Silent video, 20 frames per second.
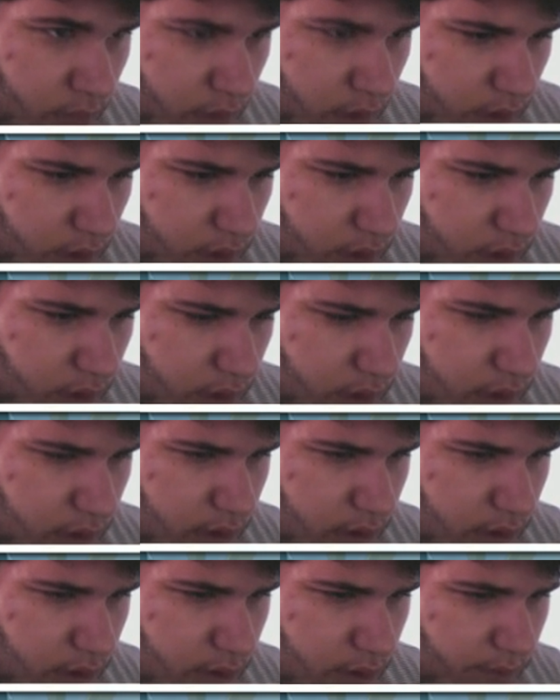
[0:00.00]

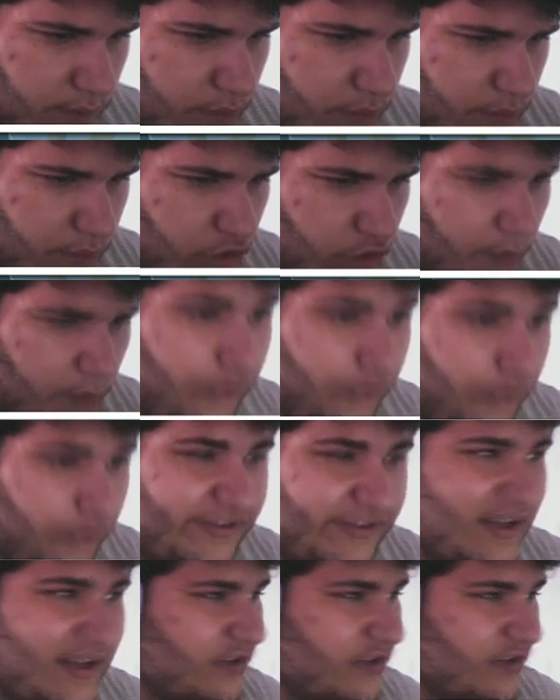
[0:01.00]
euh, mais normalement, c'est
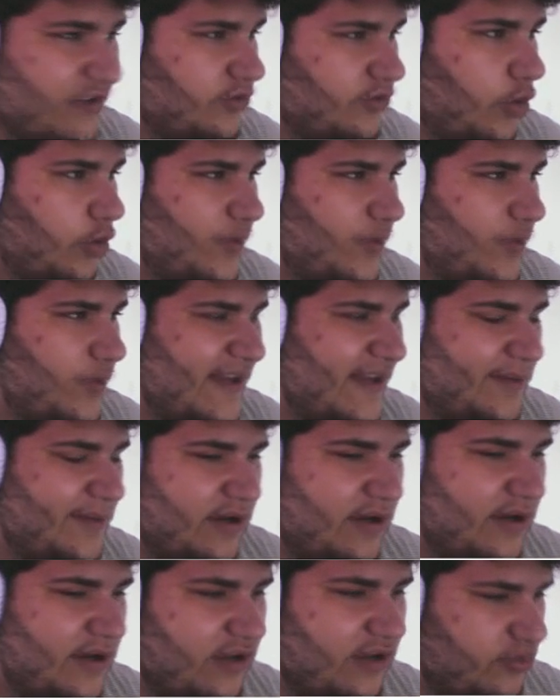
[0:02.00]
largement winnable,
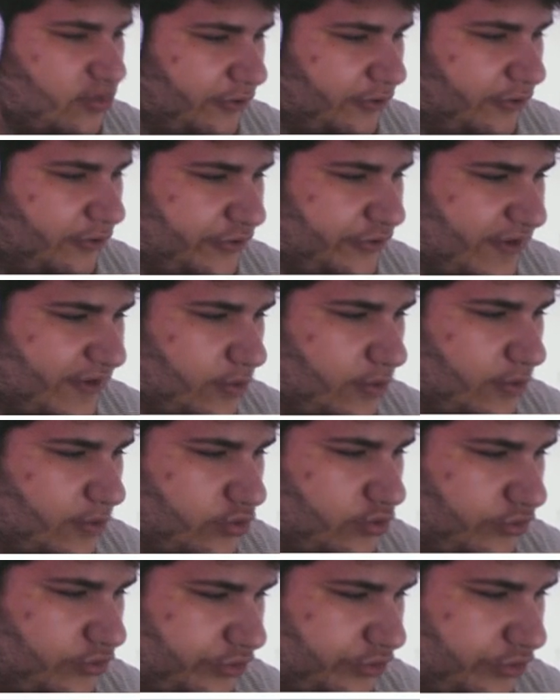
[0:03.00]
largement faisable,
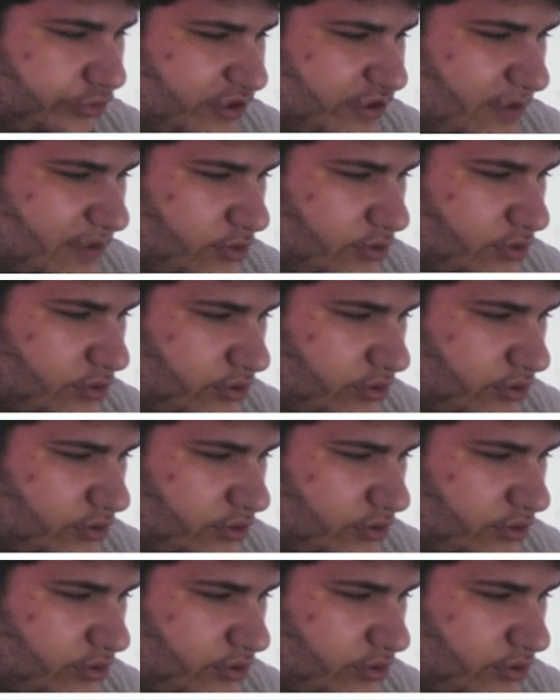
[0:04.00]
du faisable.